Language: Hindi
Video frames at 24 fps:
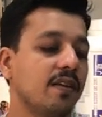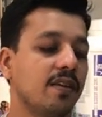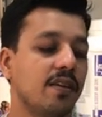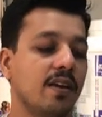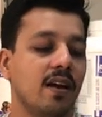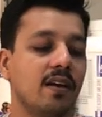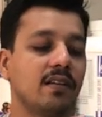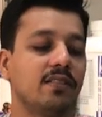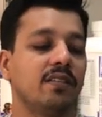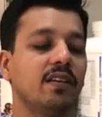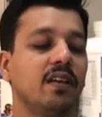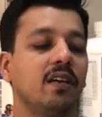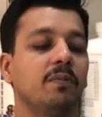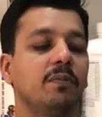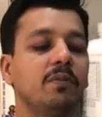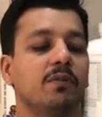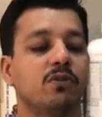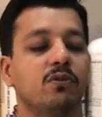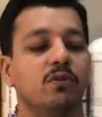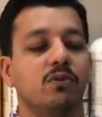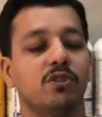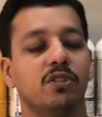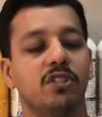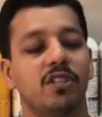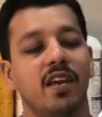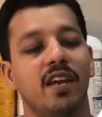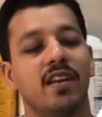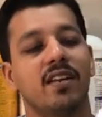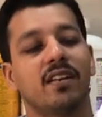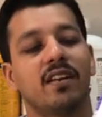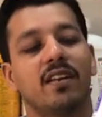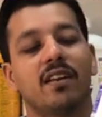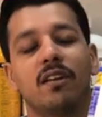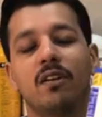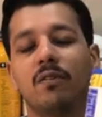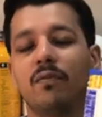यहाँ से आप इसको
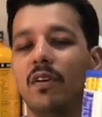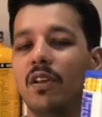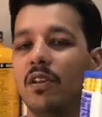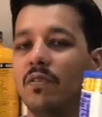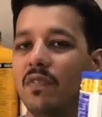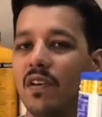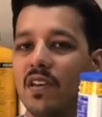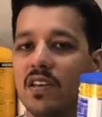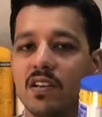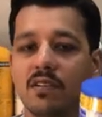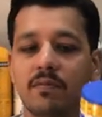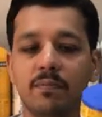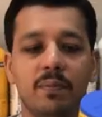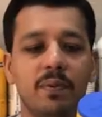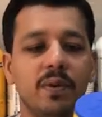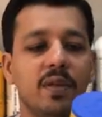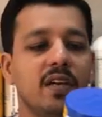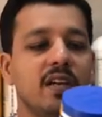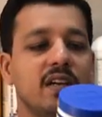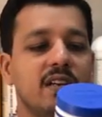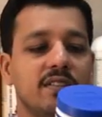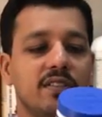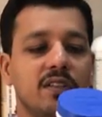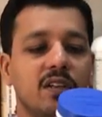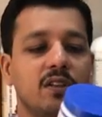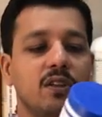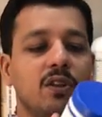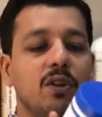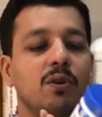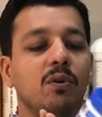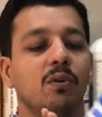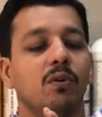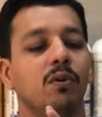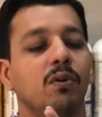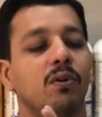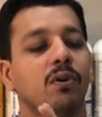स्कैन करके वेरीफाई भी कर
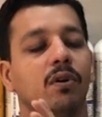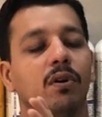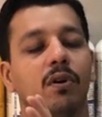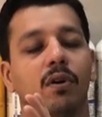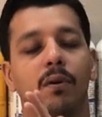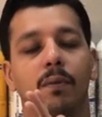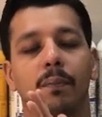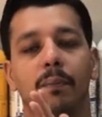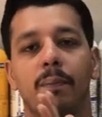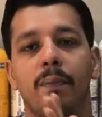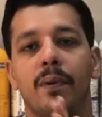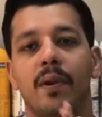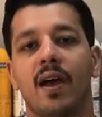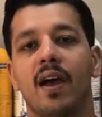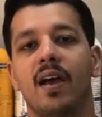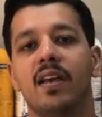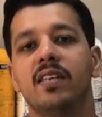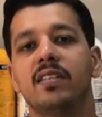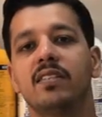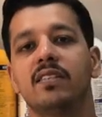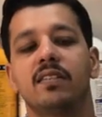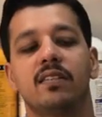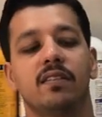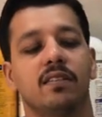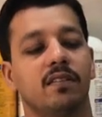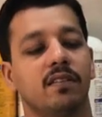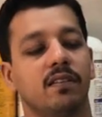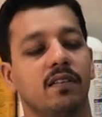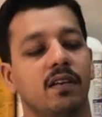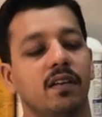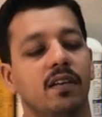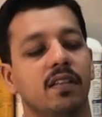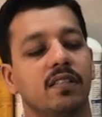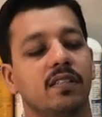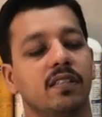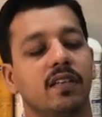सकते हो प्राइस
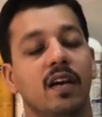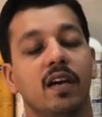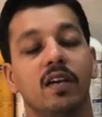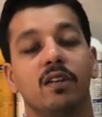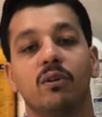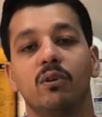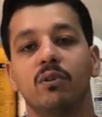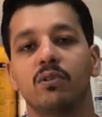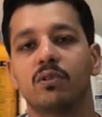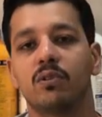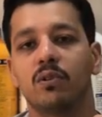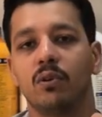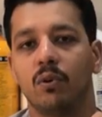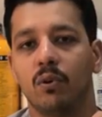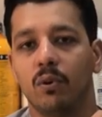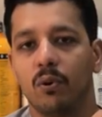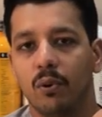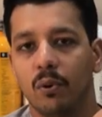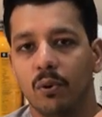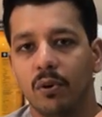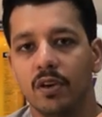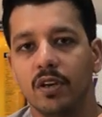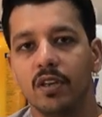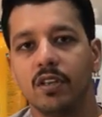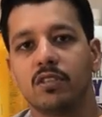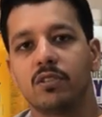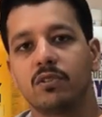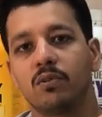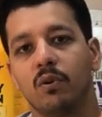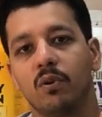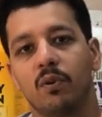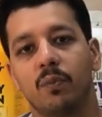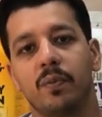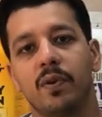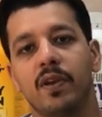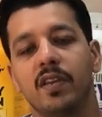इसका है दोस्तों उन्नीस
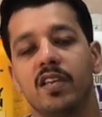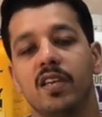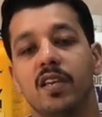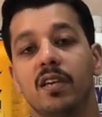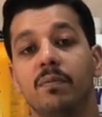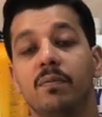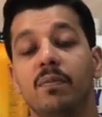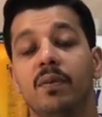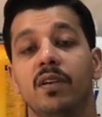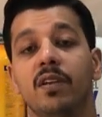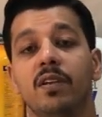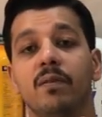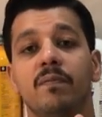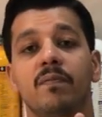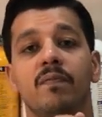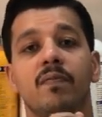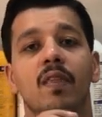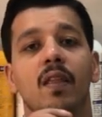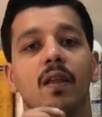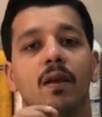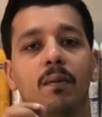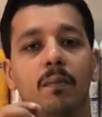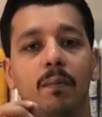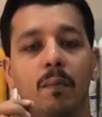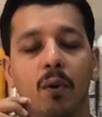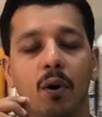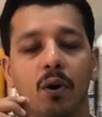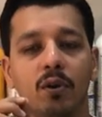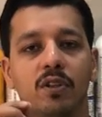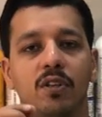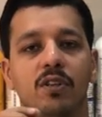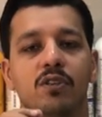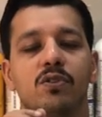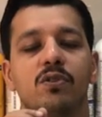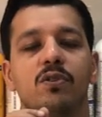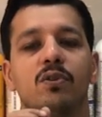सौ रुपये ये भी
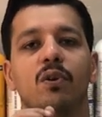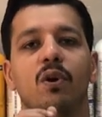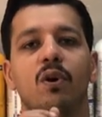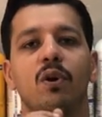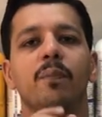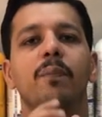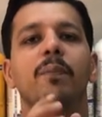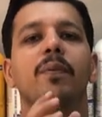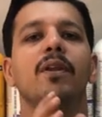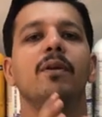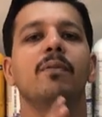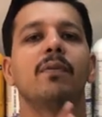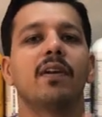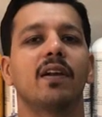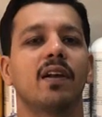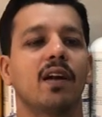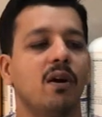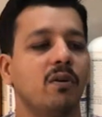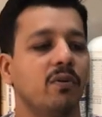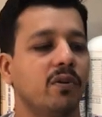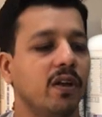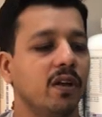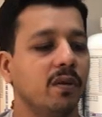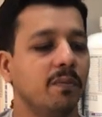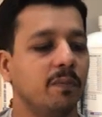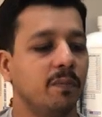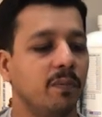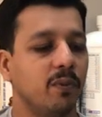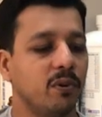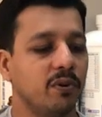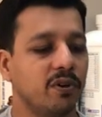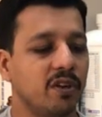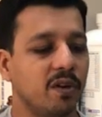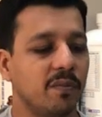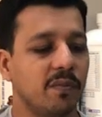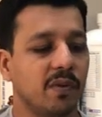बहुत स्ट्रॉन्ग प्री वर्कआउट है
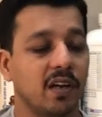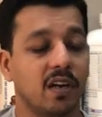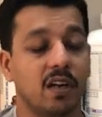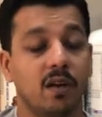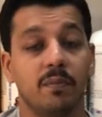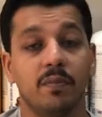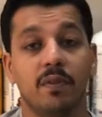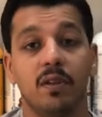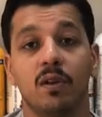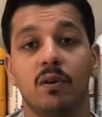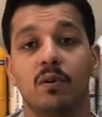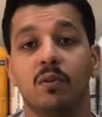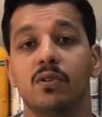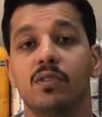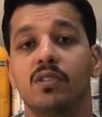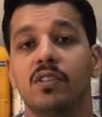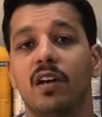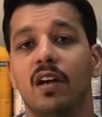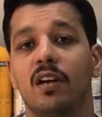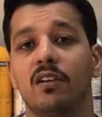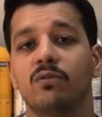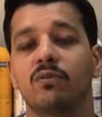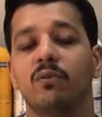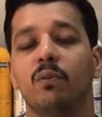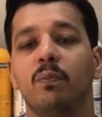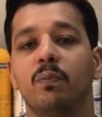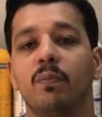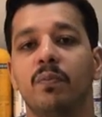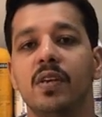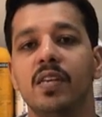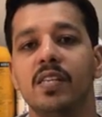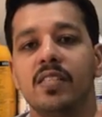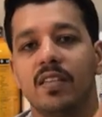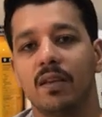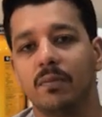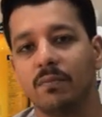इम्पोर्टेड मगर आप देखो
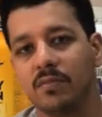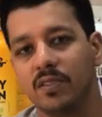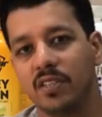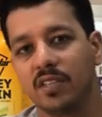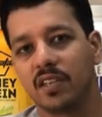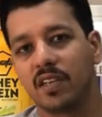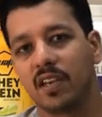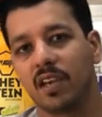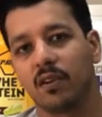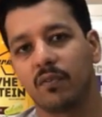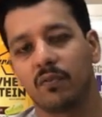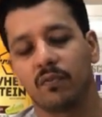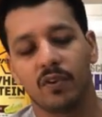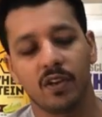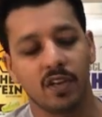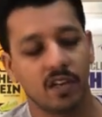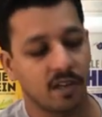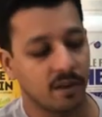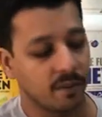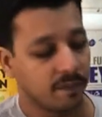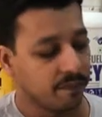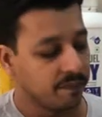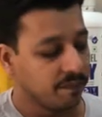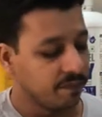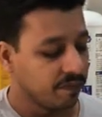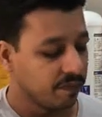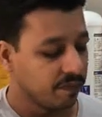420 जी कैफीन है